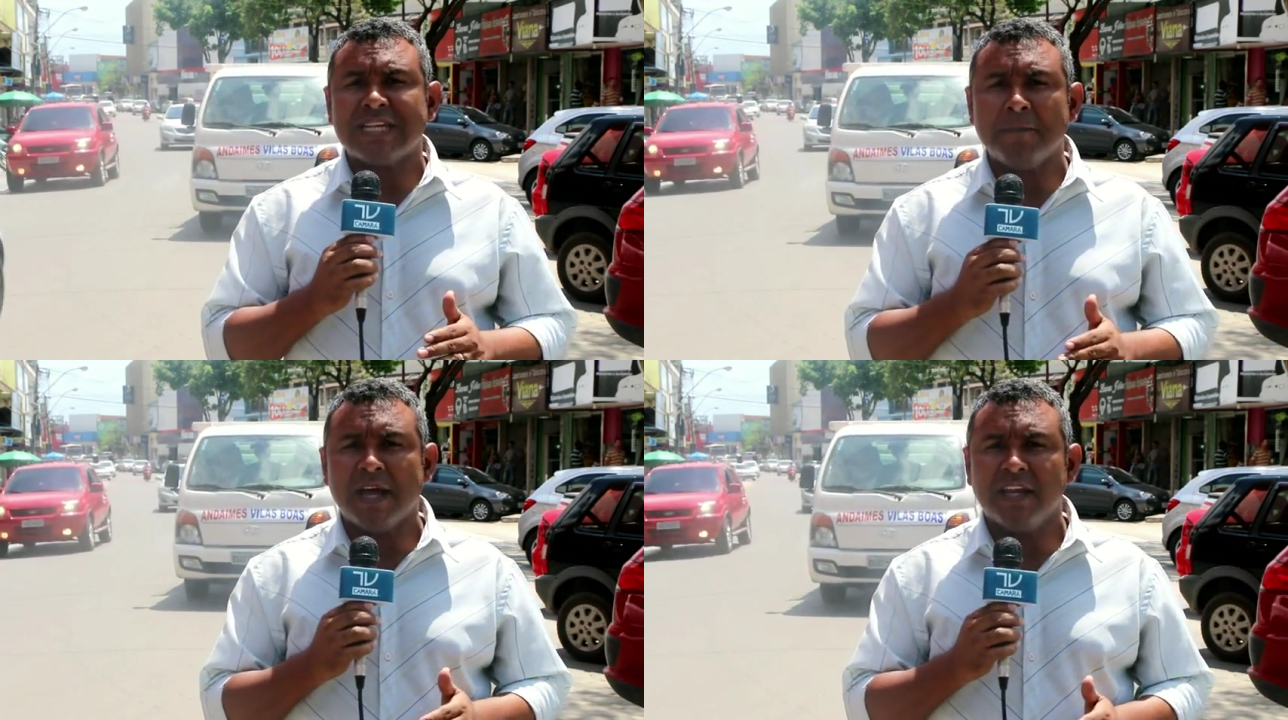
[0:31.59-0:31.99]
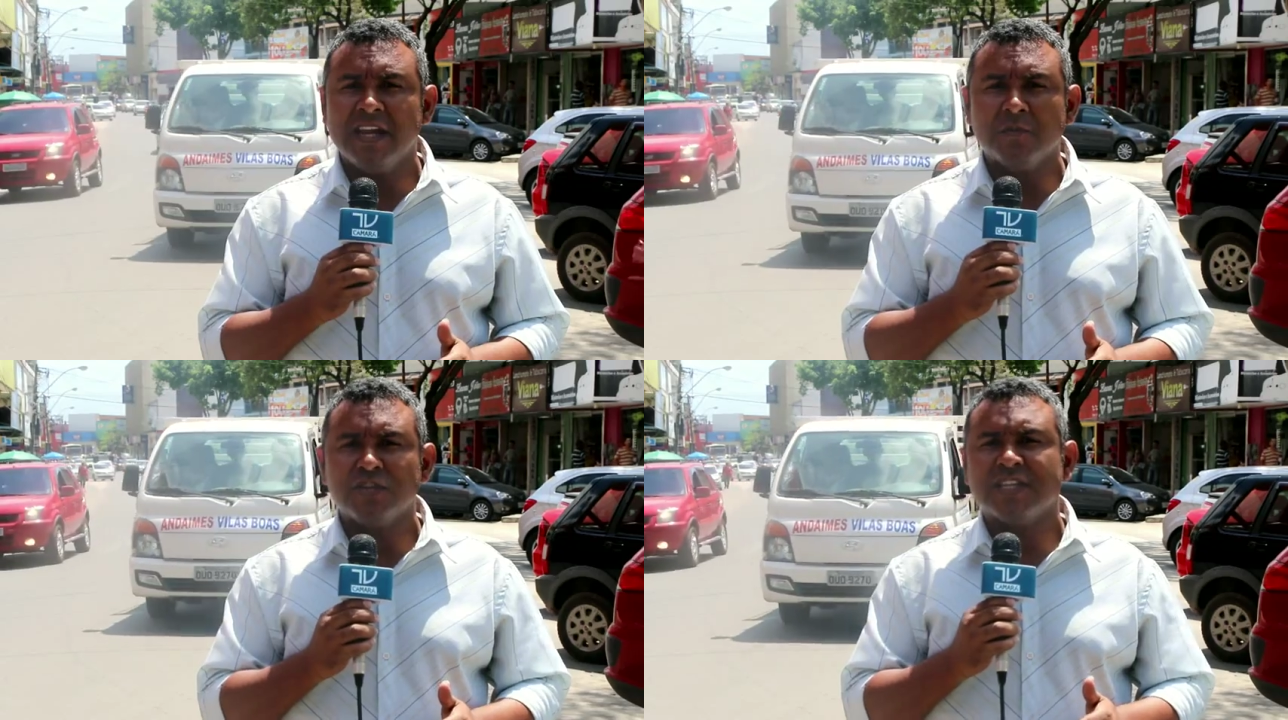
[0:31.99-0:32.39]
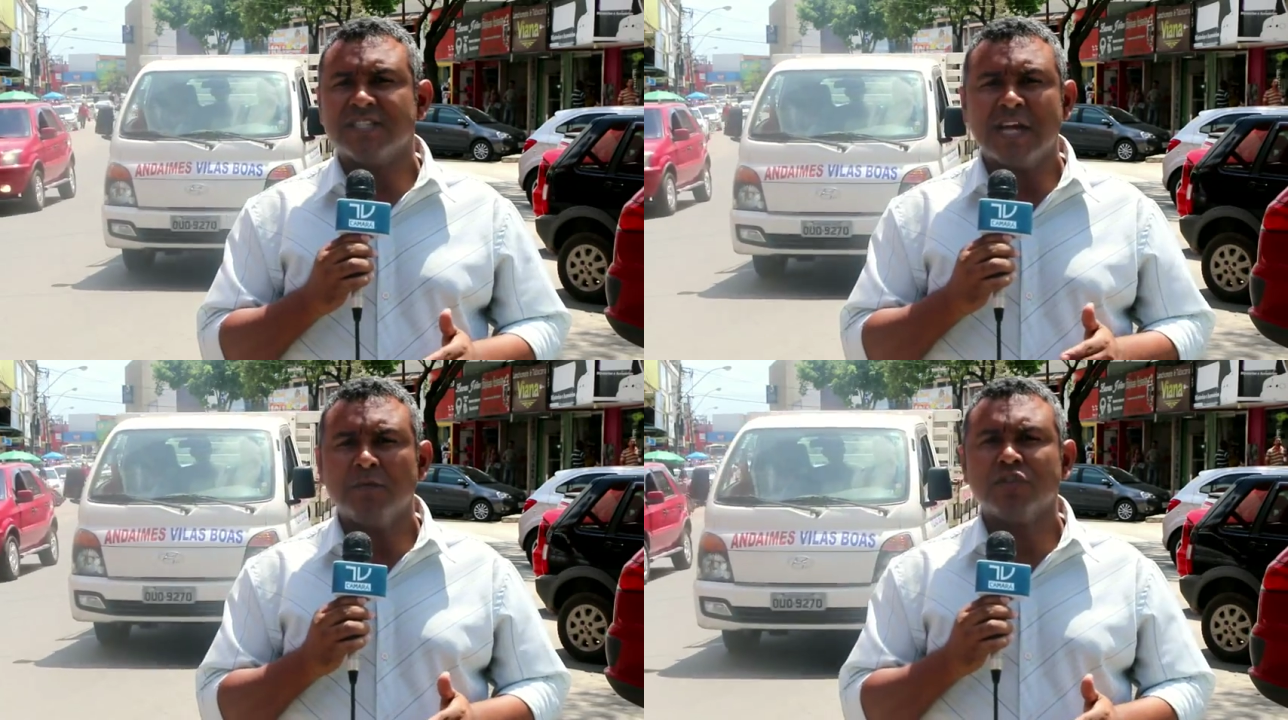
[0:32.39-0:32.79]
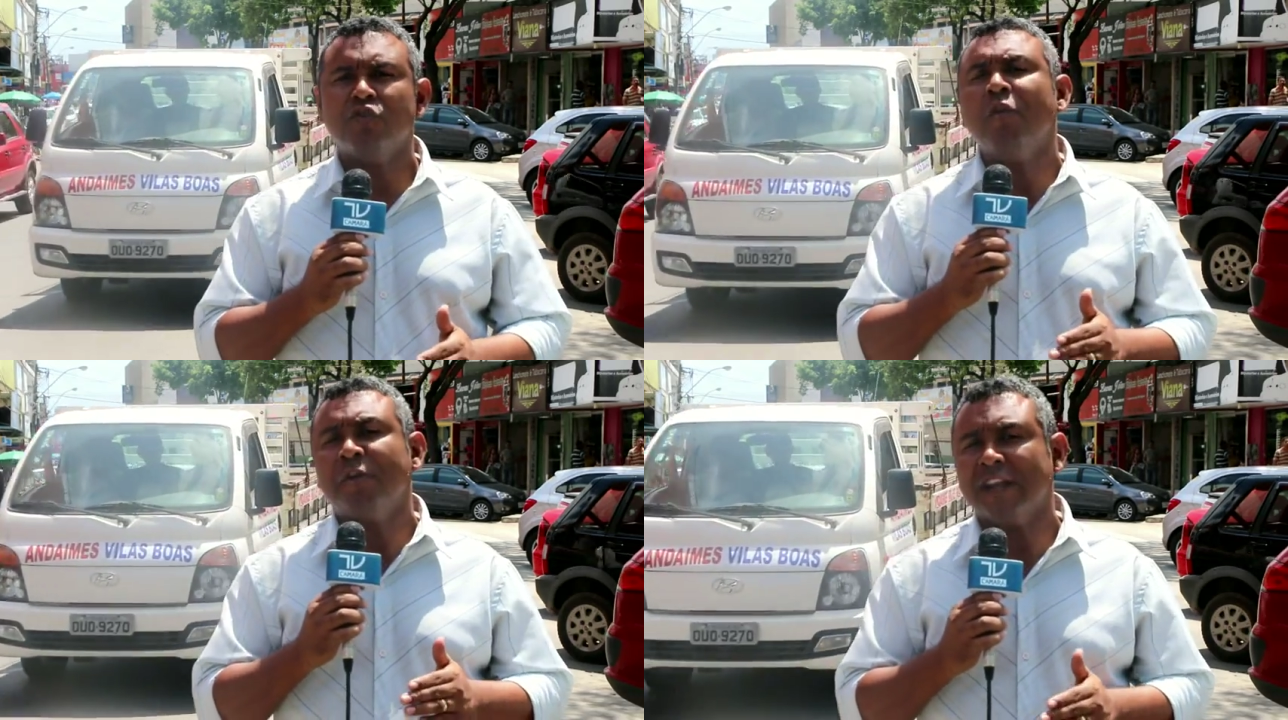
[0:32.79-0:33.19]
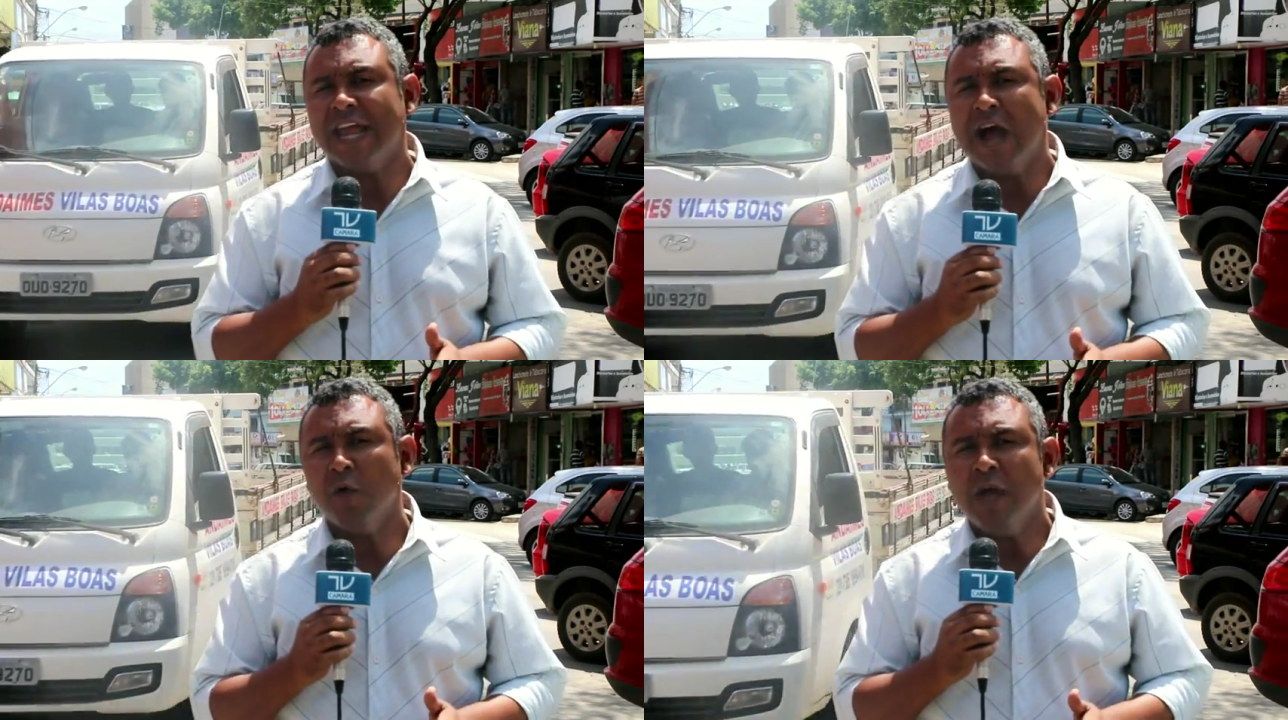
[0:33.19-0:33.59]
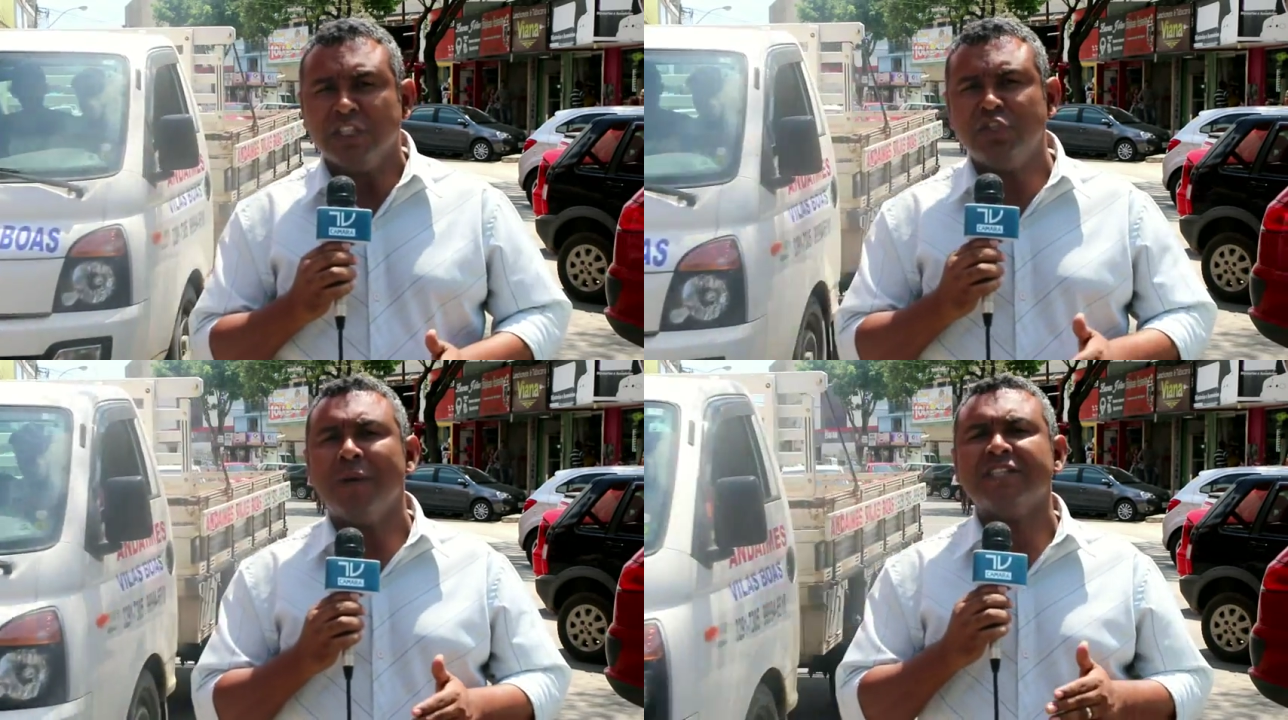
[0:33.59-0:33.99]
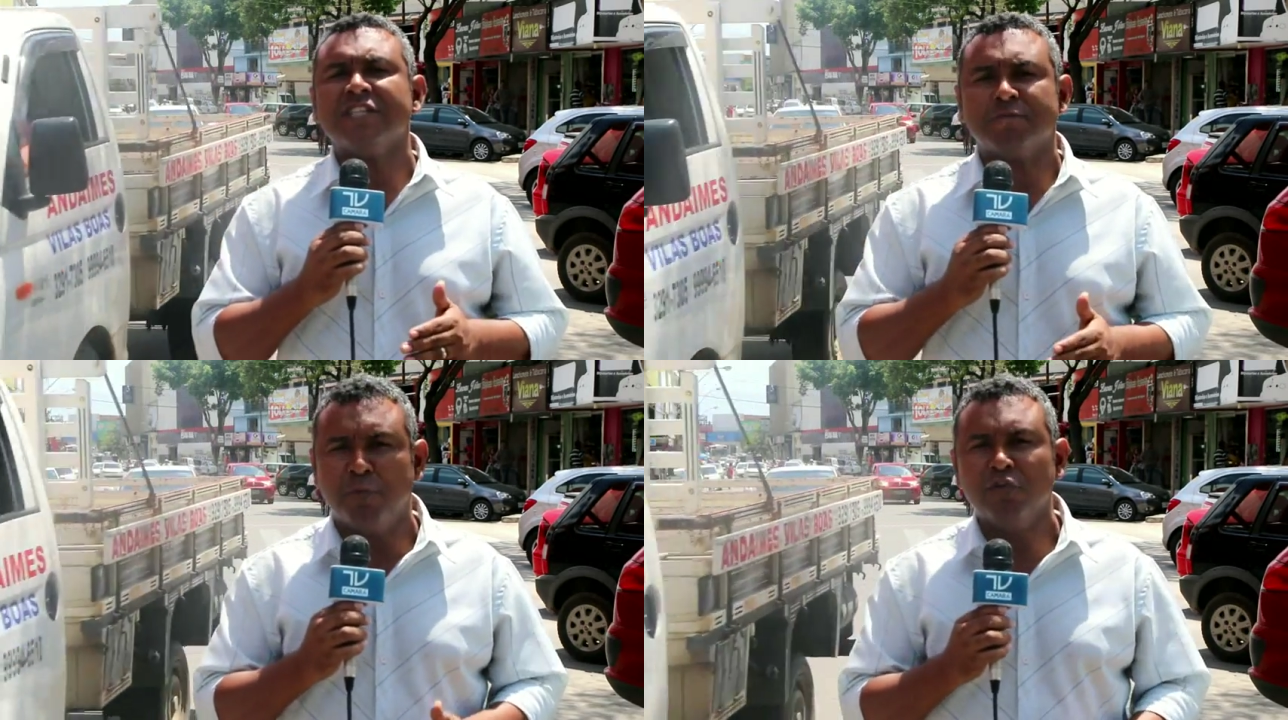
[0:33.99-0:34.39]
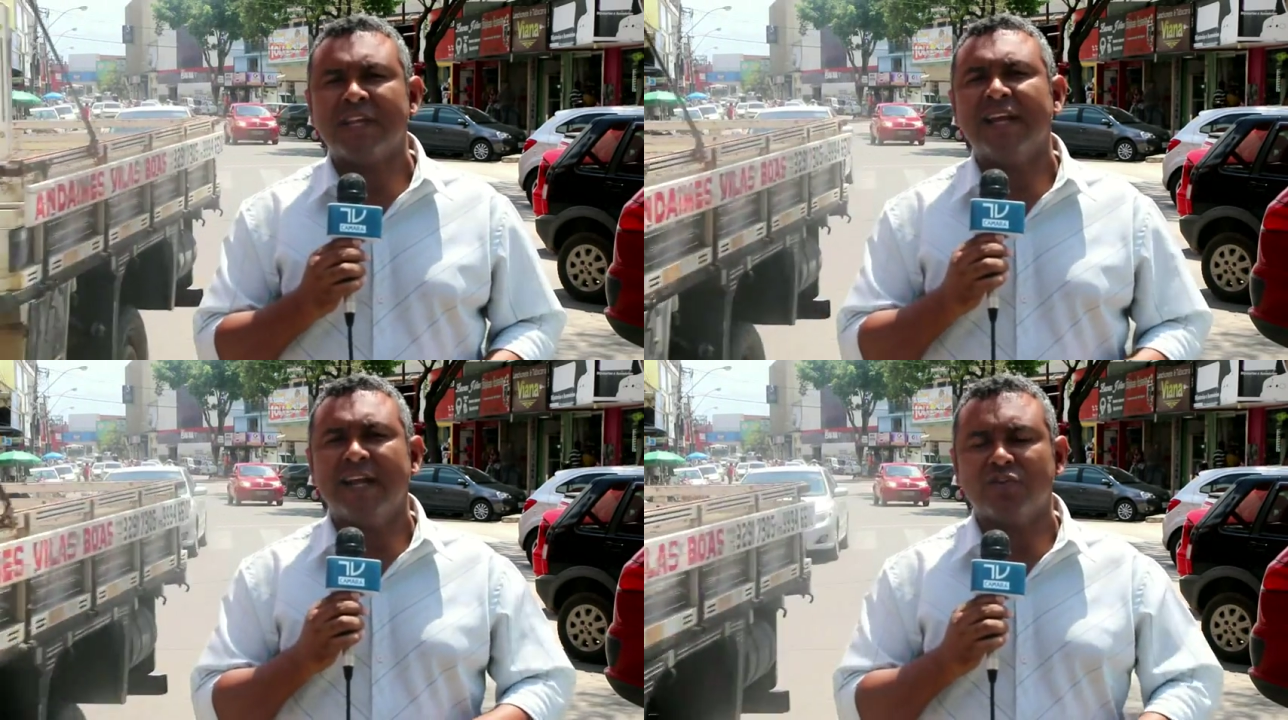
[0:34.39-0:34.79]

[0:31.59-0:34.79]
não saberíamos que estamos no final de uma disputa